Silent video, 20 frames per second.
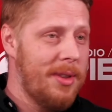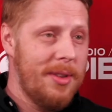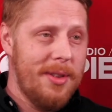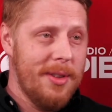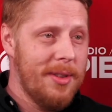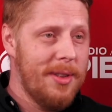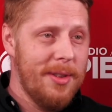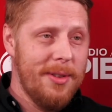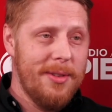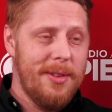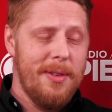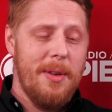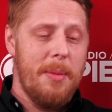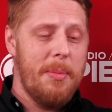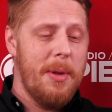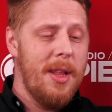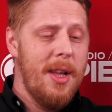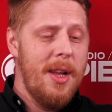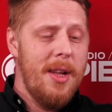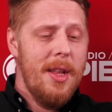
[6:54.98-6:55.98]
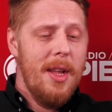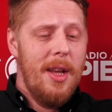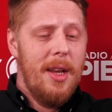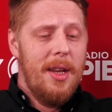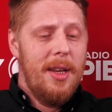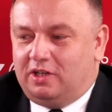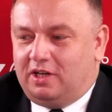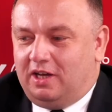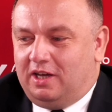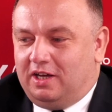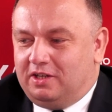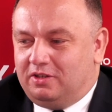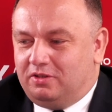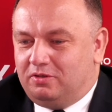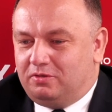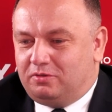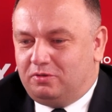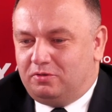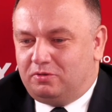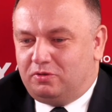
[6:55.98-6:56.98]
to, to, no to wie pan, pan. To jest polityka,
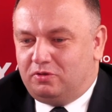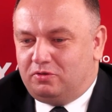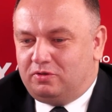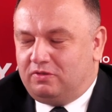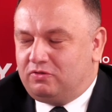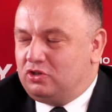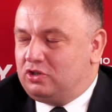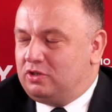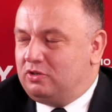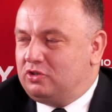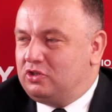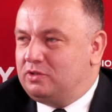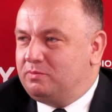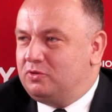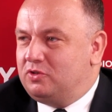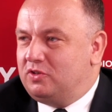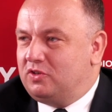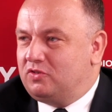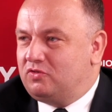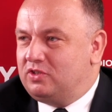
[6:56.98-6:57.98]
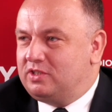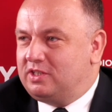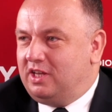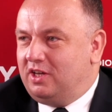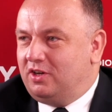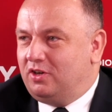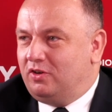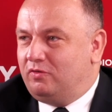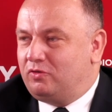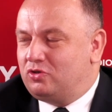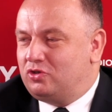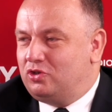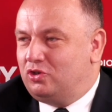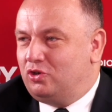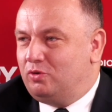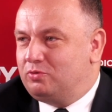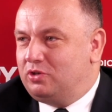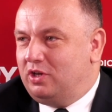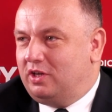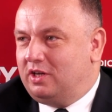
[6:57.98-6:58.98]
no, to, to zawsze trzeba się spodziewać wszystkiego w
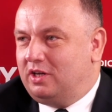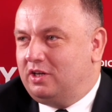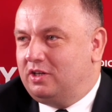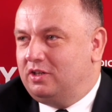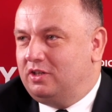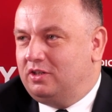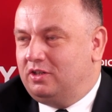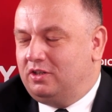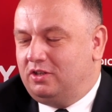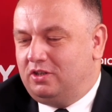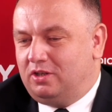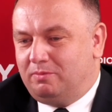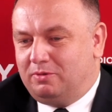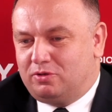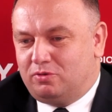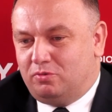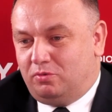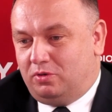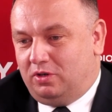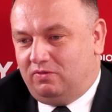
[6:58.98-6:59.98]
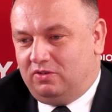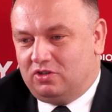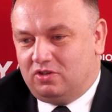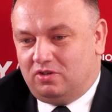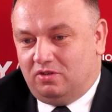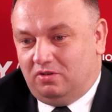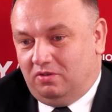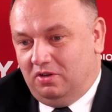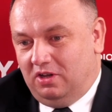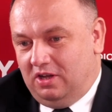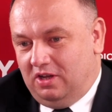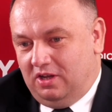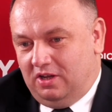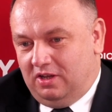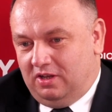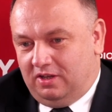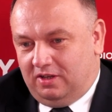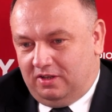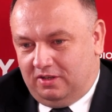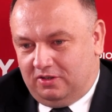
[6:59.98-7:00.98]
różnych obszarach i nie ma co ukrywać. No,
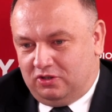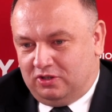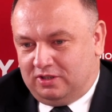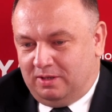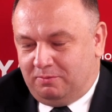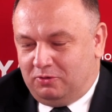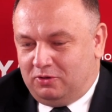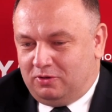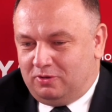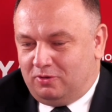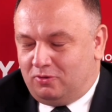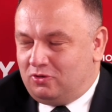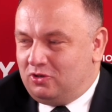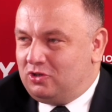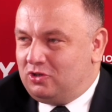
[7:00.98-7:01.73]
czasami różne